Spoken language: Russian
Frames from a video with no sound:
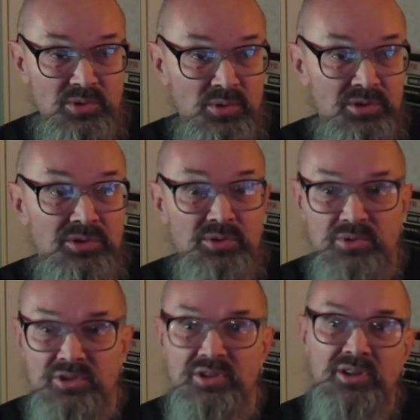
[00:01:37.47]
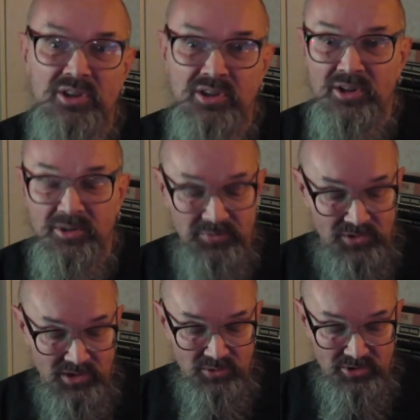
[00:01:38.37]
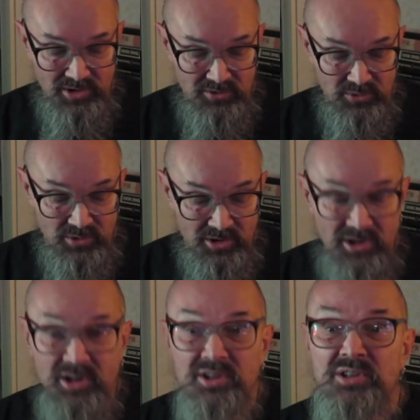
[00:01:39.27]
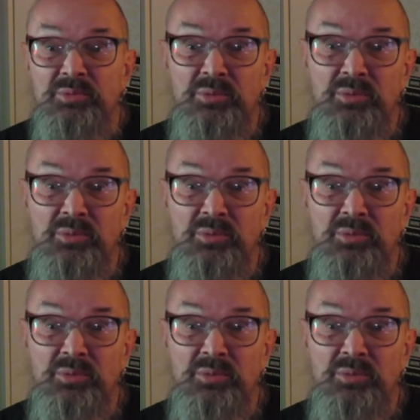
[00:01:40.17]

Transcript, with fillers: год это уже довольно давно. Тем не